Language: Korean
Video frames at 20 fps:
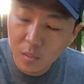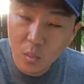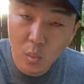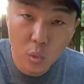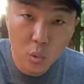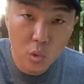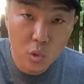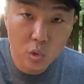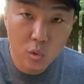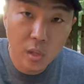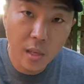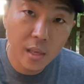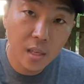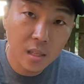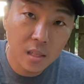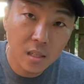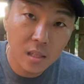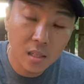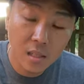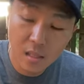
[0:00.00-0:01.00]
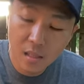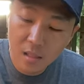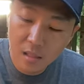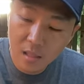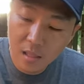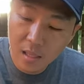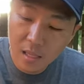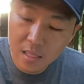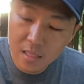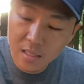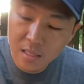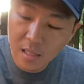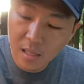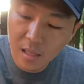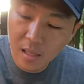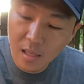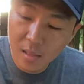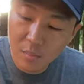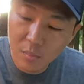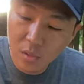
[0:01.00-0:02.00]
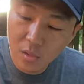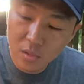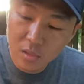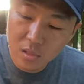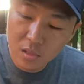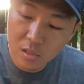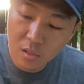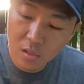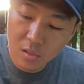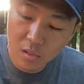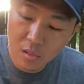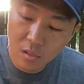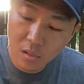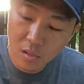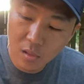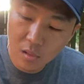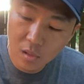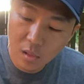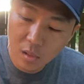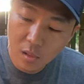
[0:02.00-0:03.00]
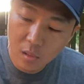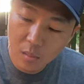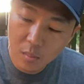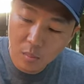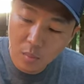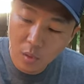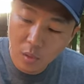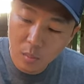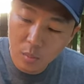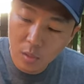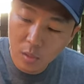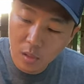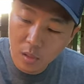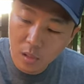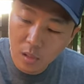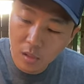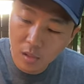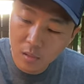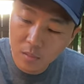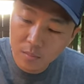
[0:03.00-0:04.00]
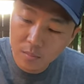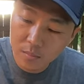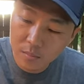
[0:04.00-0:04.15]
고추냉이 간장에 한번 찍어서 먹어보도록 할게요